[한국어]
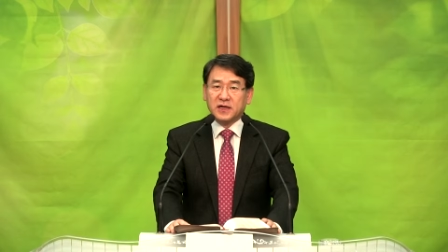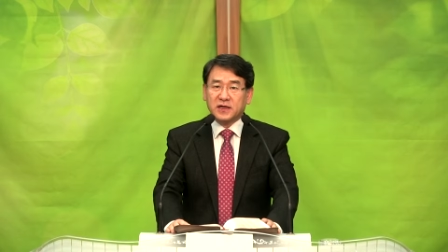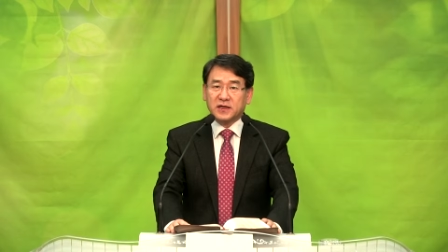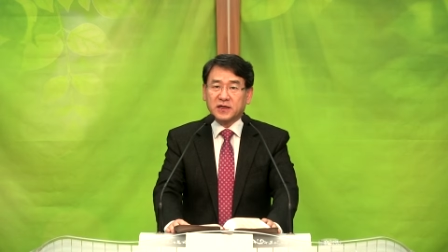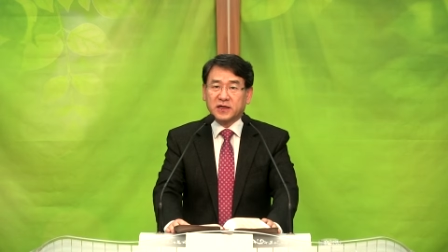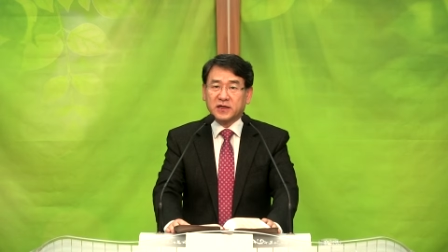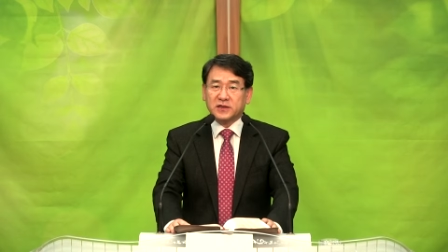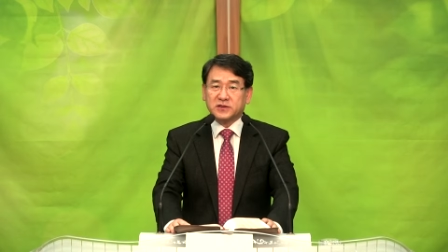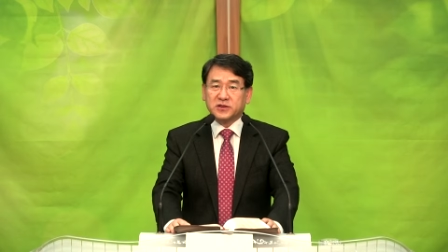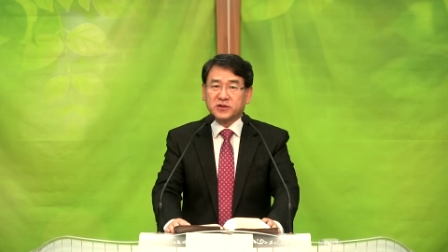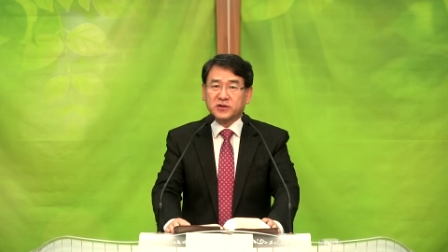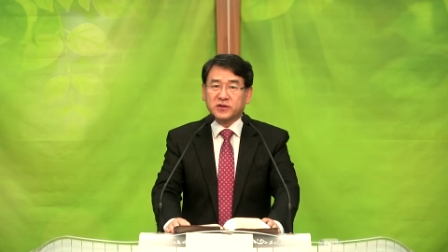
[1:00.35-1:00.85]

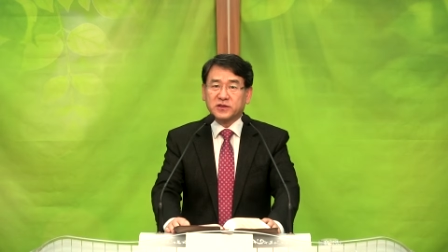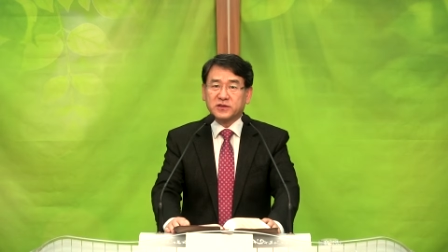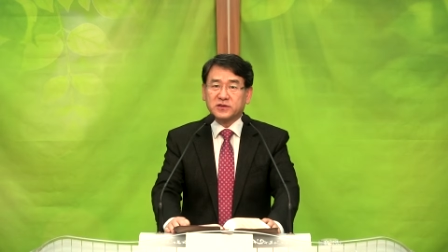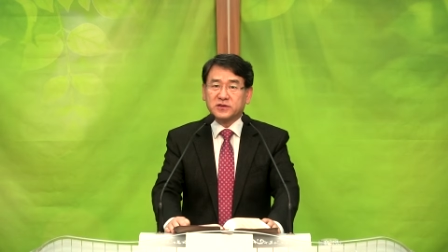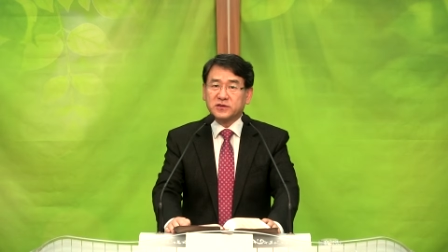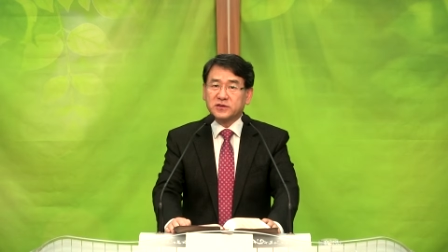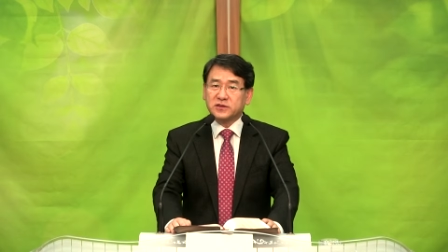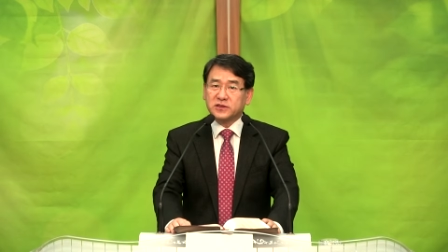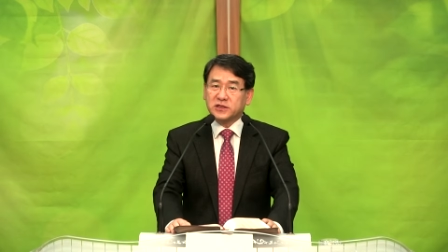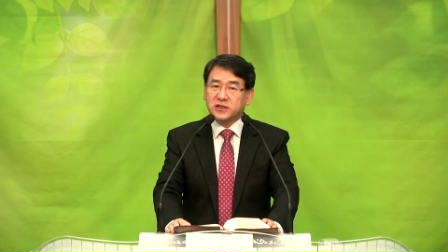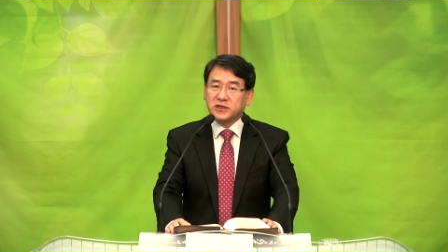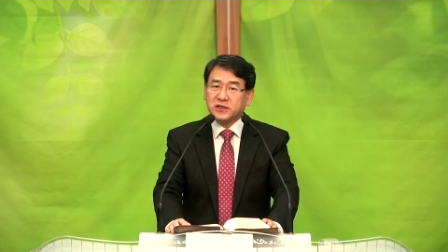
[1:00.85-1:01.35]
계속해서
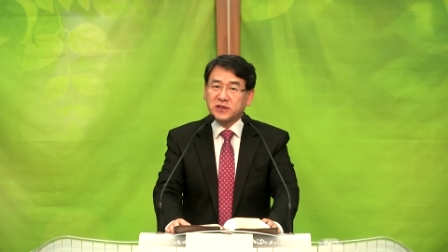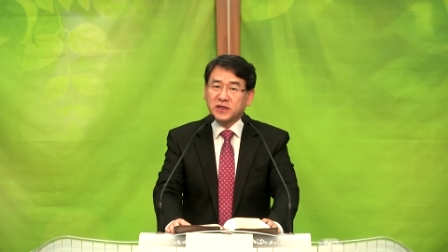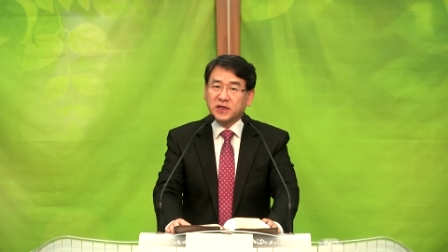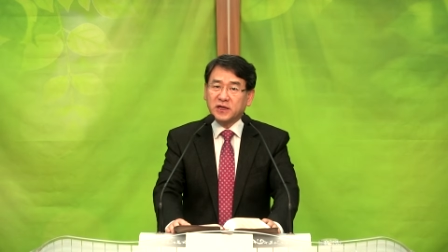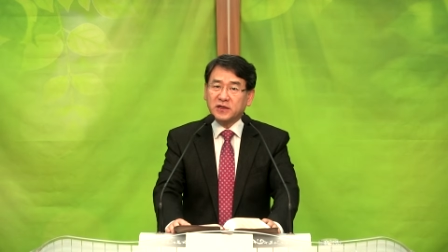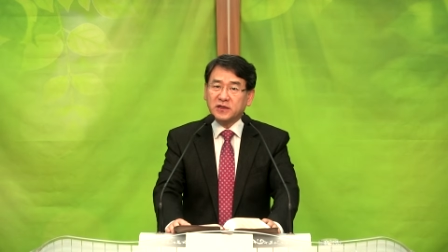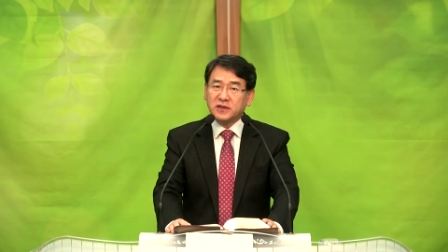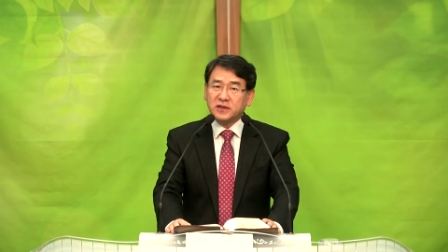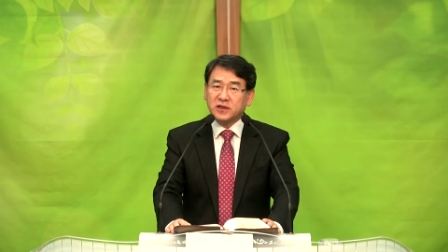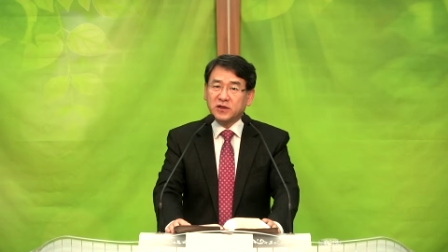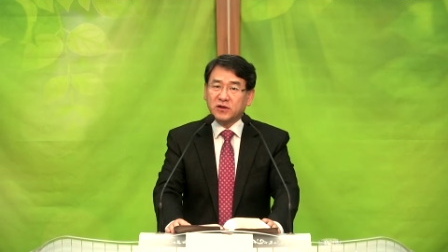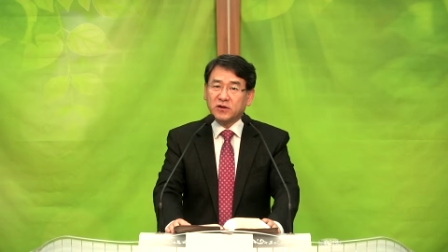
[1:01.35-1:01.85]

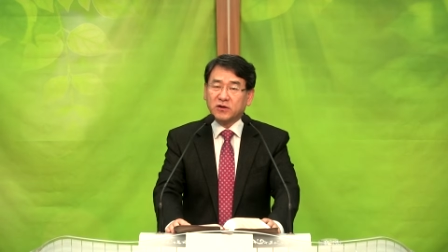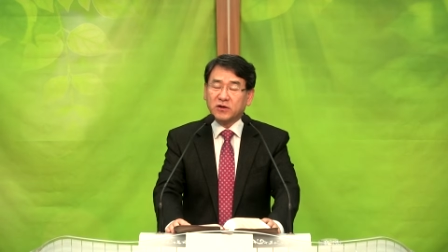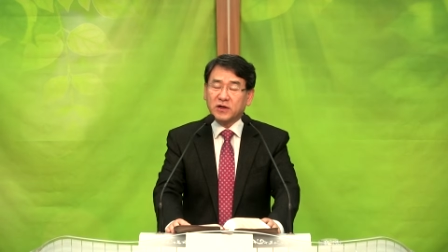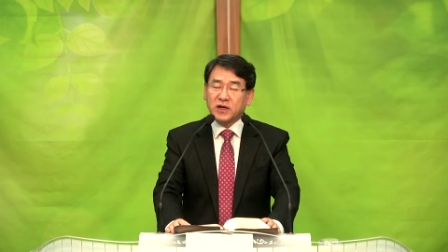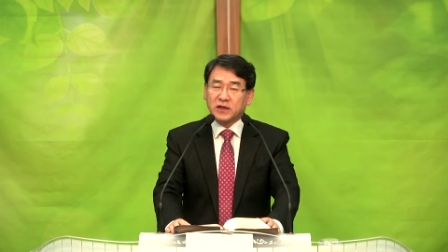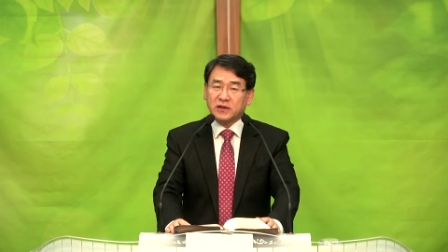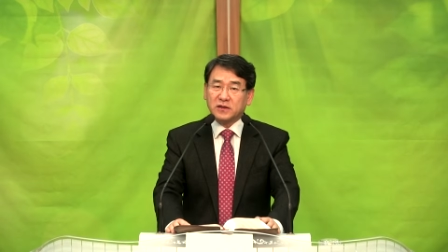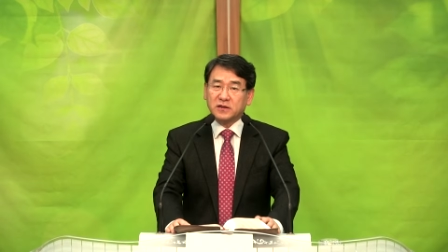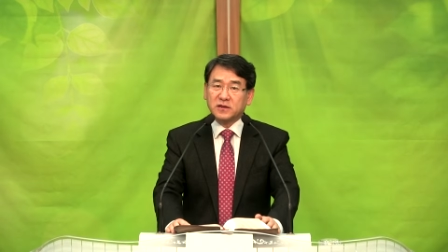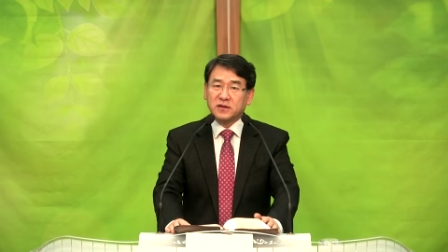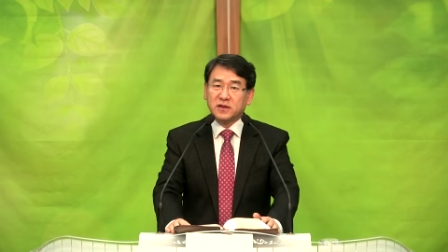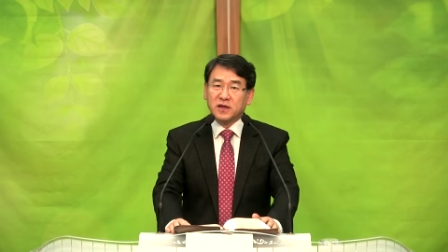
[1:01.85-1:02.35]
진행되어
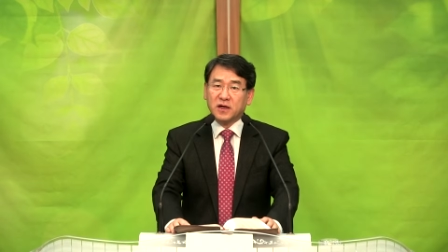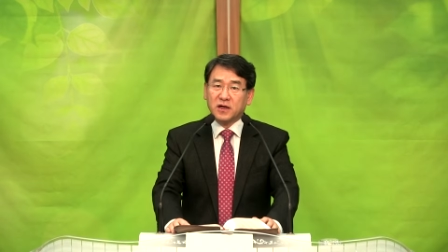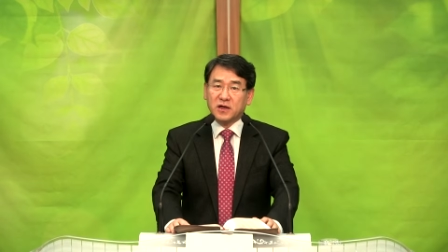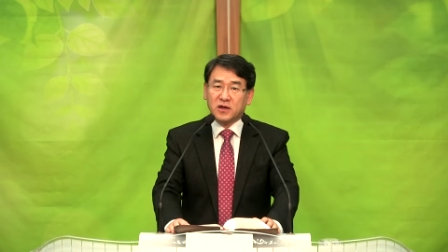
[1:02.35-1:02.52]
가는